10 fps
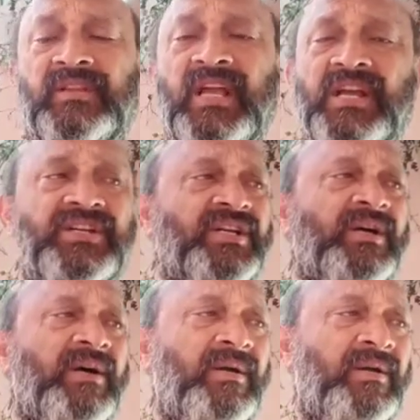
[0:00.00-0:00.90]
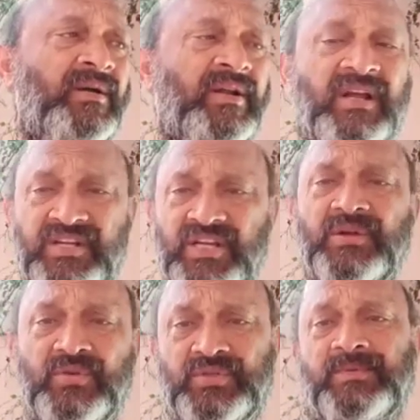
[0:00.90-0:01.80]
దేశ రక్షణ
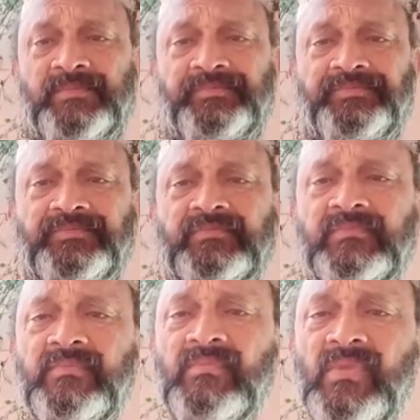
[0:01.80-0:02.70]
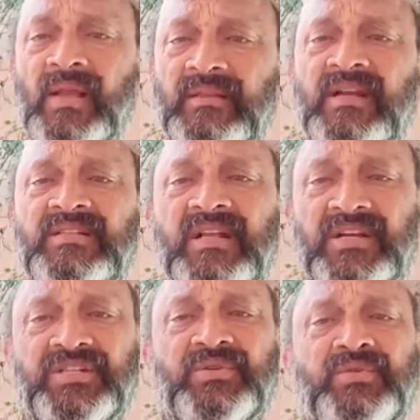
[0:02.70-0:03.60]
కోసం దేశ
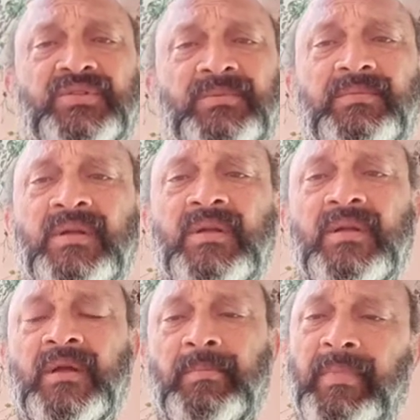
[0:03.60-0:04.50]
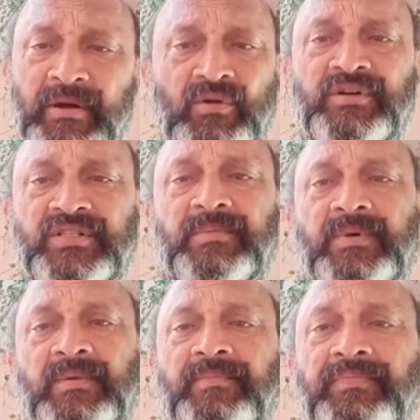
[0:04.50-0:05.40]
రక్షణ కోసం మెయిన్
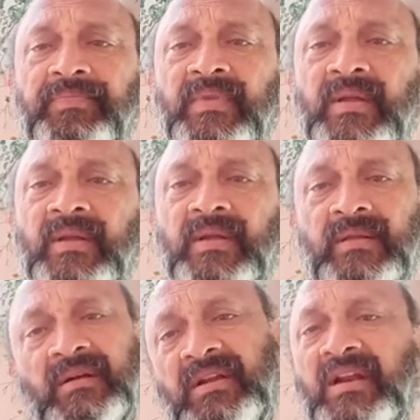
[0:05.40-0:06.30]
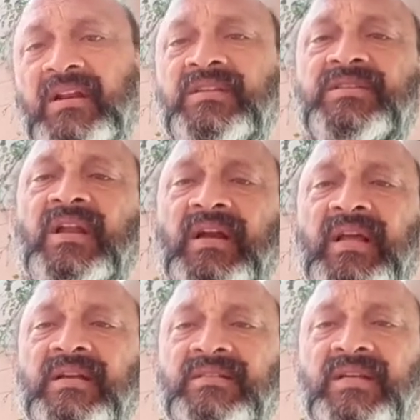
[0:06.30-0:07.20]
కాన్సెప్ట్ టెర్రరిస్ట్
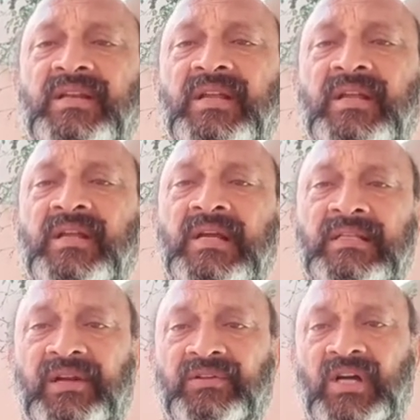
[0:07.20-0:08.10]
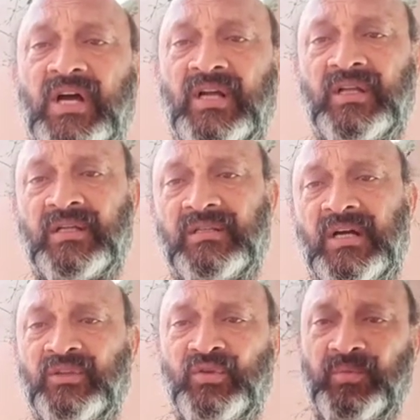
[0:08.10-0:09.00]
అటాక్స్ అని తర్వాత
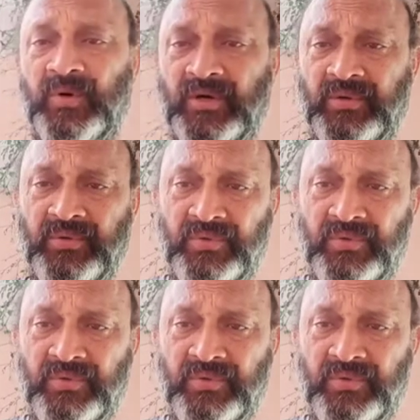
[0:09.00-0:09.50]
దాంతోపాటు